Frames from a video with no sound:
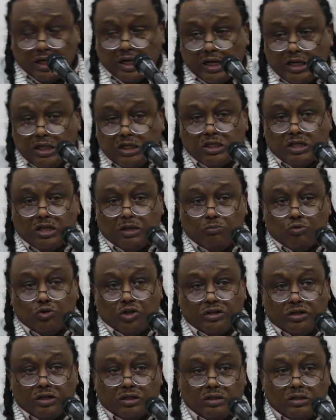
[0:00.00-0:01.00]
الخليج
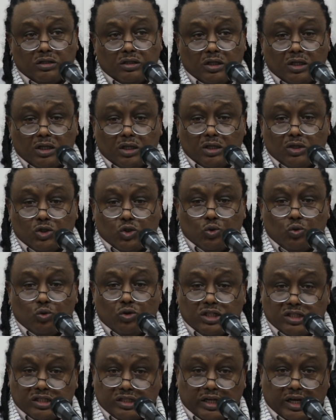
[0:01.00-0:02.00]
كمجرد سوق
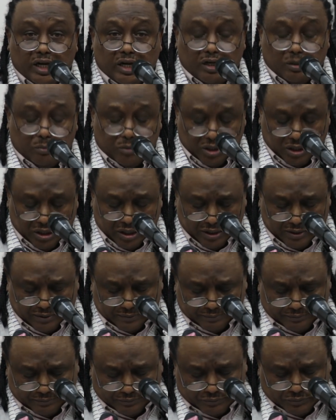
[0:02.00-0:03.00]
للسلاح الأمريكي يعني
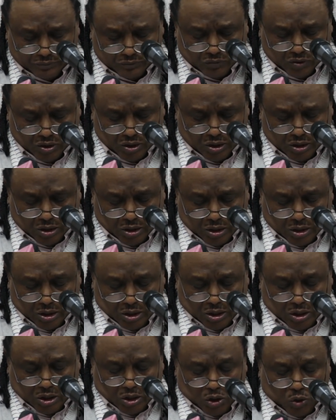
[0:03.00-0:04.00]

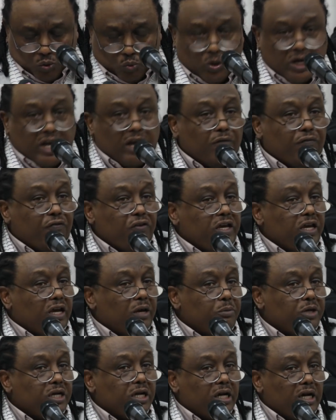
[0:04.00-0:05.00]
وكيف
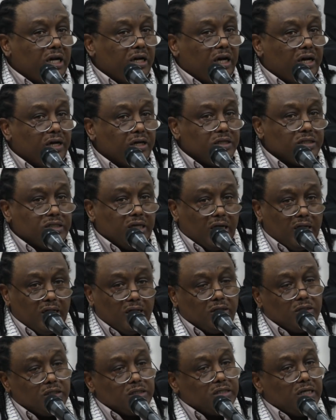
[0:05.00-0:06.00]
هي أمريكا الآن حريصة
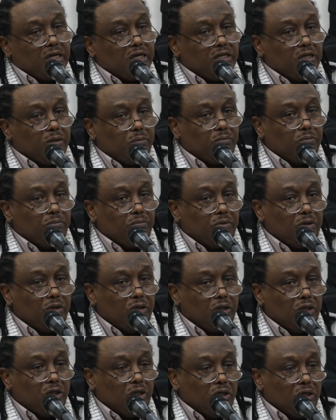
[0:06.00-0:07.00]
على أن تستخدم
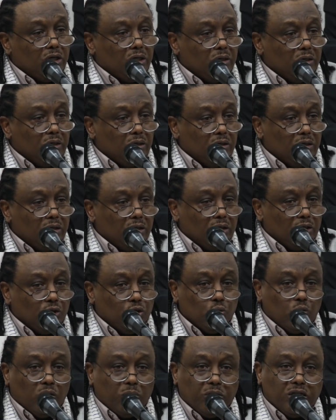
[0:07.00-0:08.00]

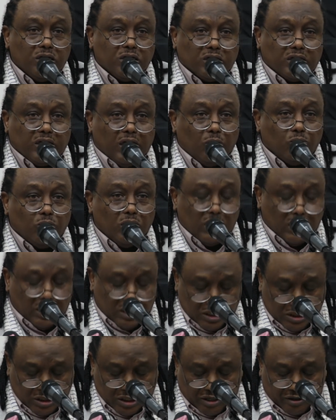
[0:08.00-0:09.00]
دول مجلس التعاون
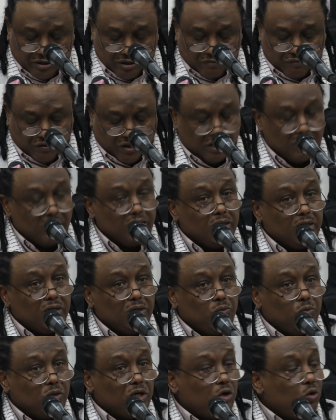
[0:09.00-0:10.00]
الخليجي كرافعة
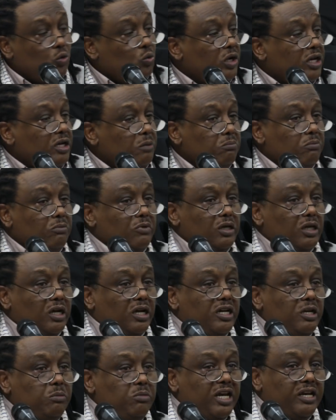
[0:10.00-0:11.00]
وكقوة
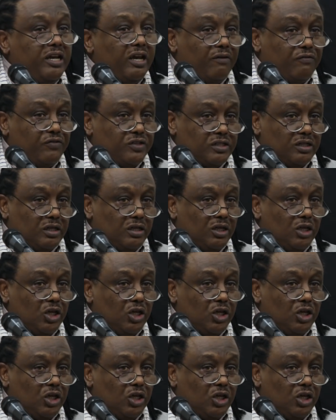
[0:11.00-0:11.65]
إقليمية نافذة